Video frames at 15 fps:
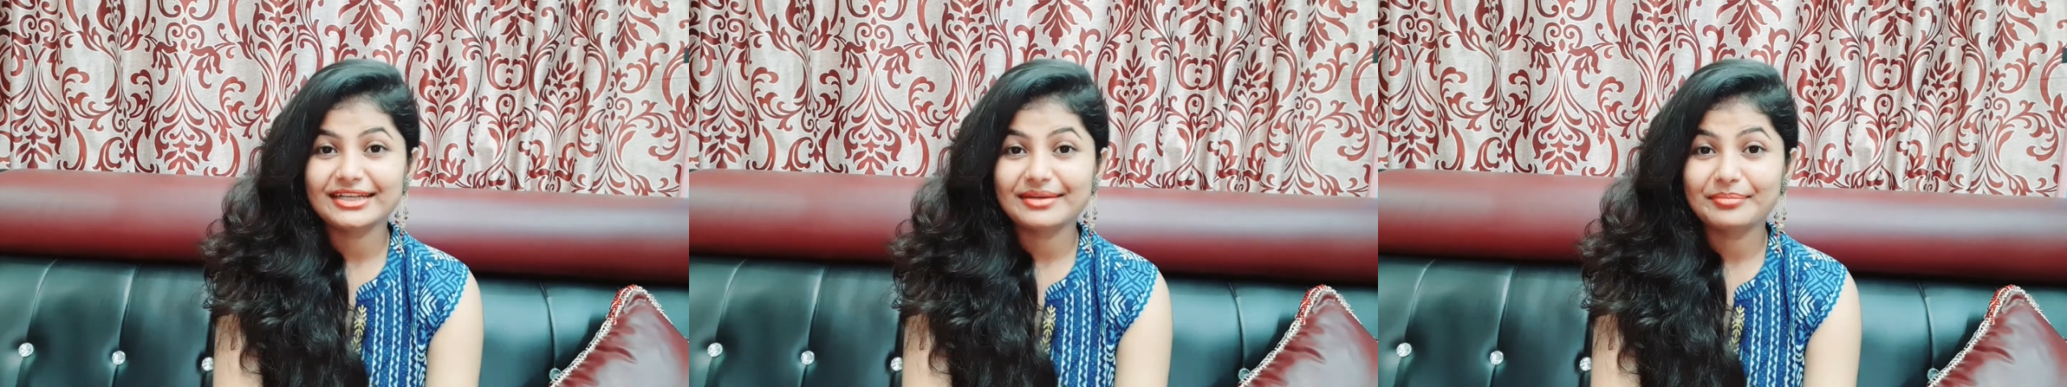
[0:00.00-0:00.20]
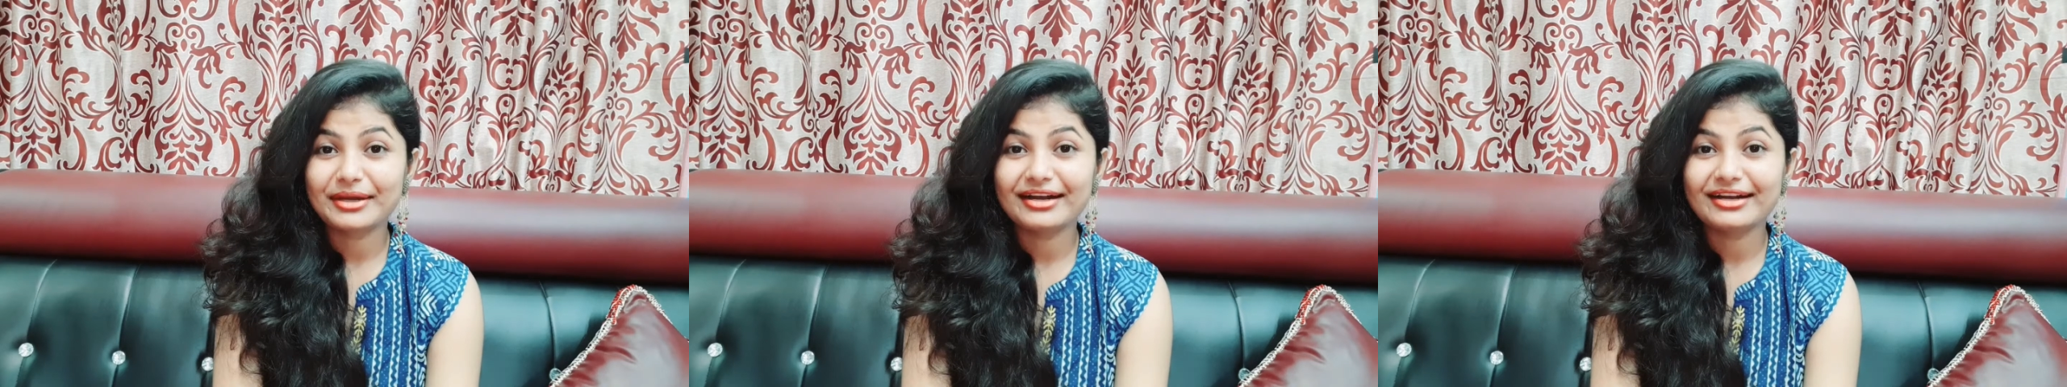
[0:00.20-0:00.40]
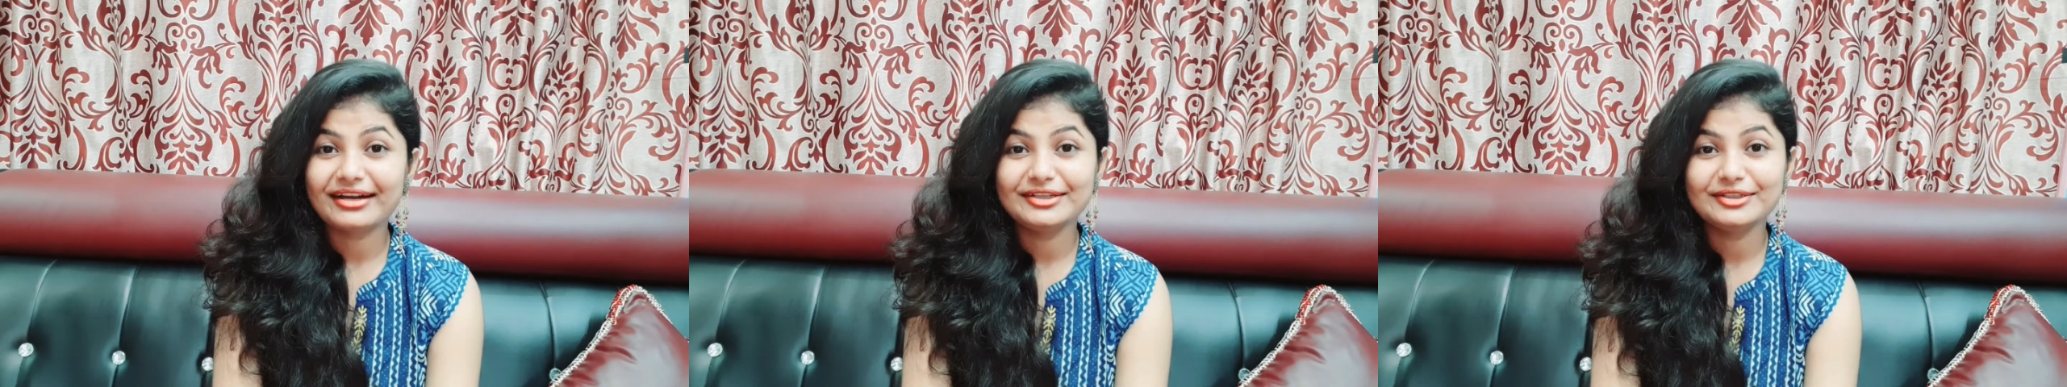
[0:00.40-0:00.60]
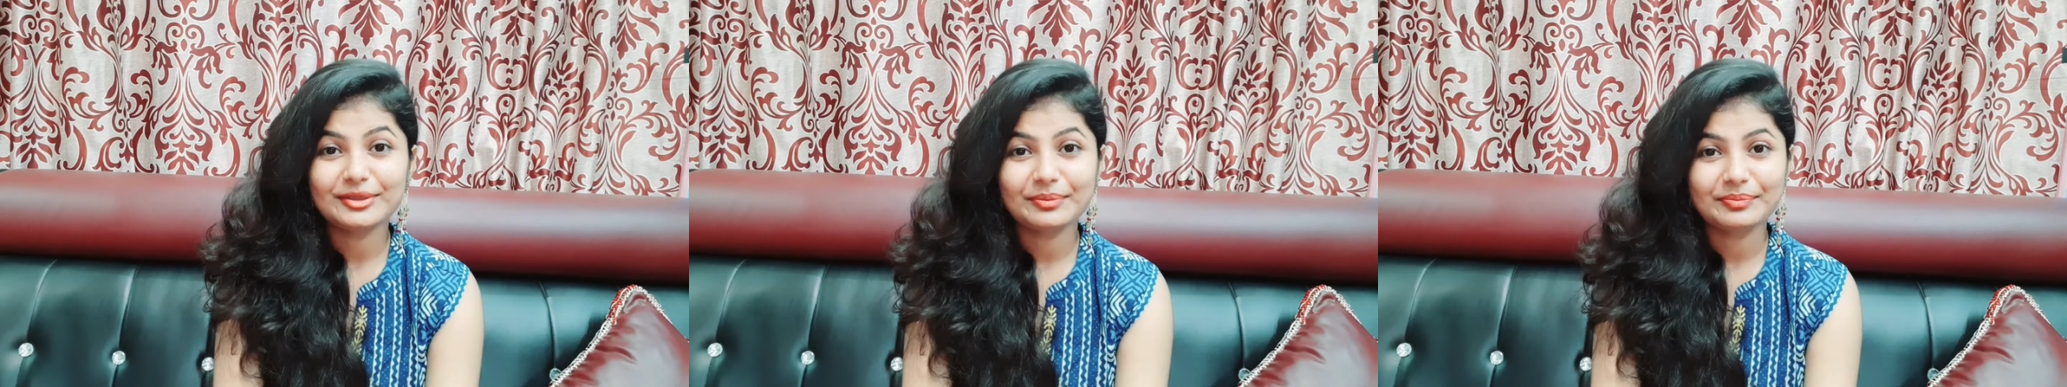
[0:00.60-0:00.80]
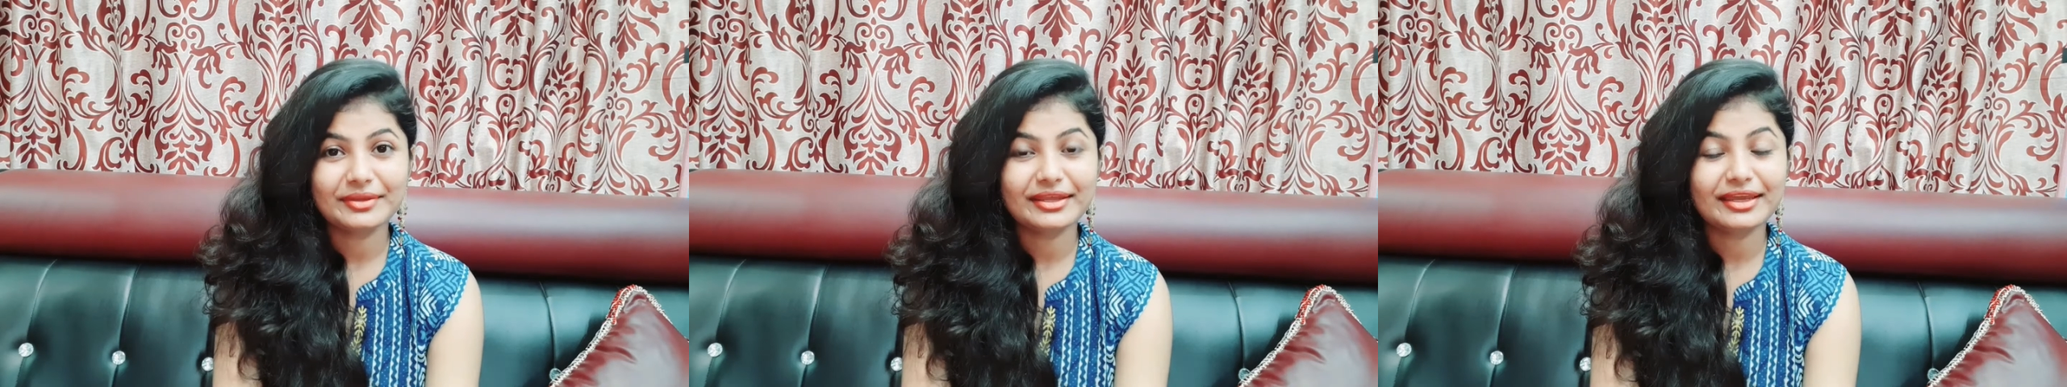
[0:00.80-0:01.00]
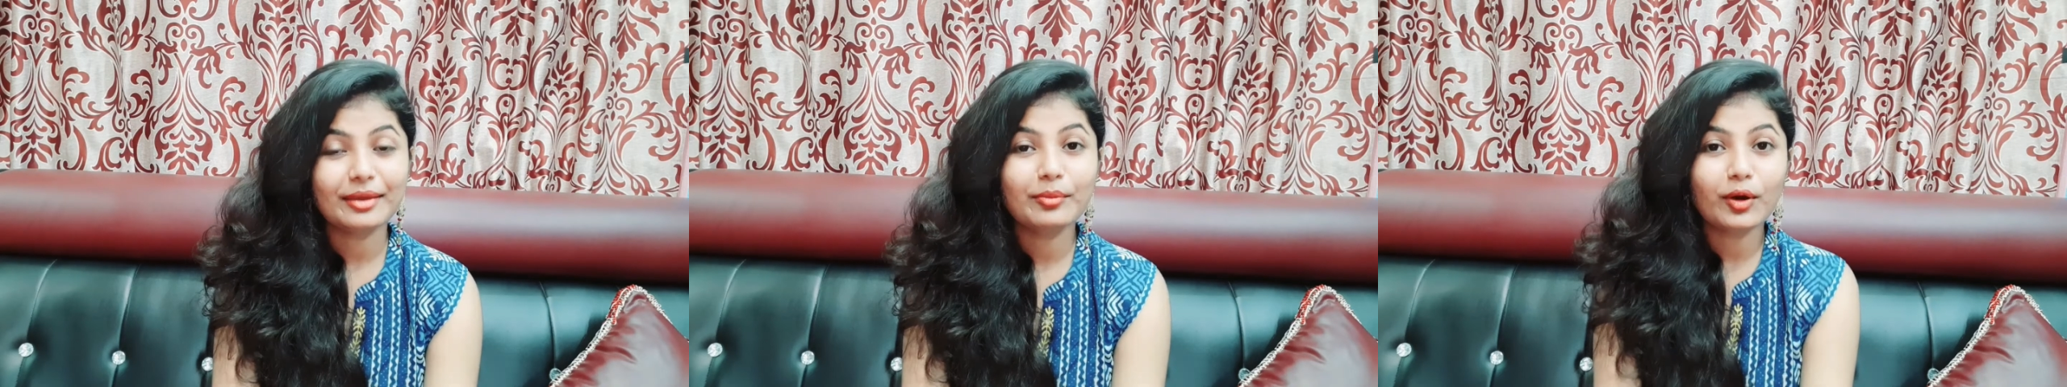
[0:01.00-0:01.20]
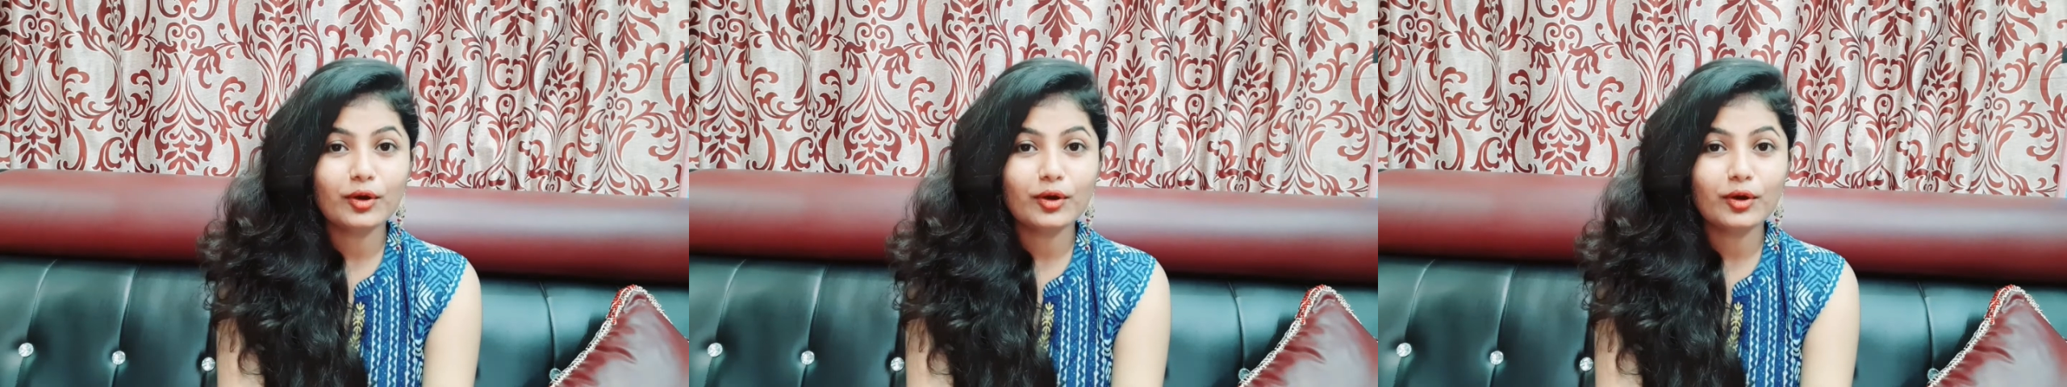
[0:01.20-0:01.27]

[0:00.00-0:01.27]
আর বাঙালির সব থেকে